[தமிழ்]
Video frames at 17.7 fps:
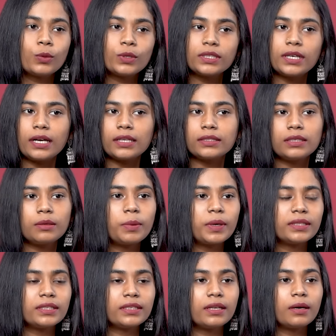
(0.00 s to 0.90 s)
ஒரு
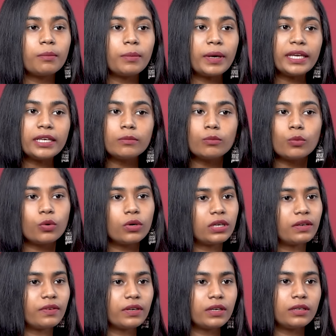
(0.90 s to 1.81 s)
காலத்தில் பார்த்தீங்கன்னா மைக்
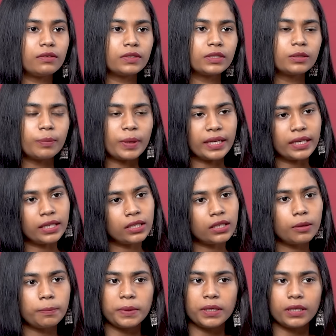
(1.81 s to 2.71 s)
மோகன் அவர்கள் வந்து
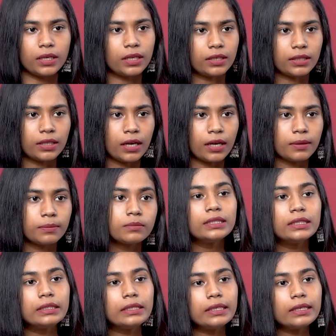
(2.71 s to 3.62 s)
பயங்கர பீக்கில் இருந்தாங்க
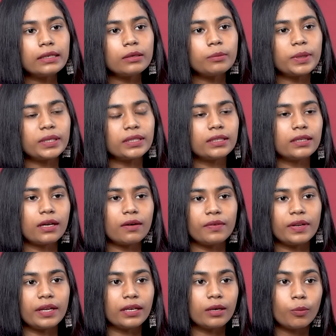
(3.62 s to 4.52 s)
திடீர்னு பாத்தீங்கன்னா
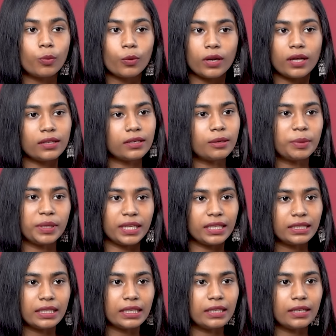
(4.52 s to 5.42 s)
அவர் எங்கே போனாரு
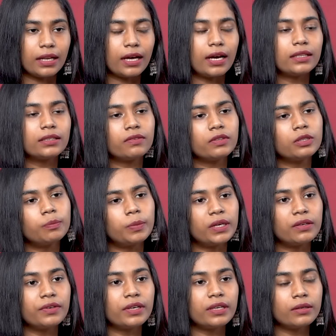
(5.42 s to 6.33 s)
அப்படின்னு தெரியல அதுக்கு வந்து
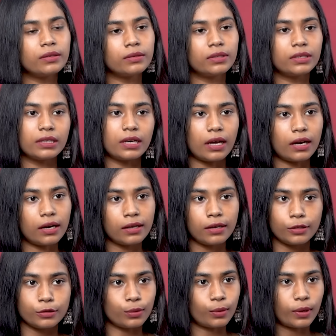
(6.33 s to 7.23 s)
பல்வேறு
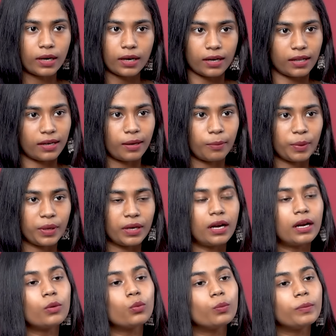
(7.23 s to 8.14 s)
காரணங்கள் சொல்கிறாங்க நிறைய
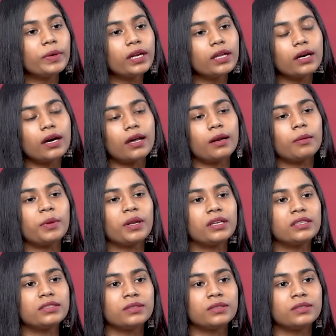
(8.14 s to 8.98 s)
பேர் ஆனால் உண்மையான காரணம் என்ன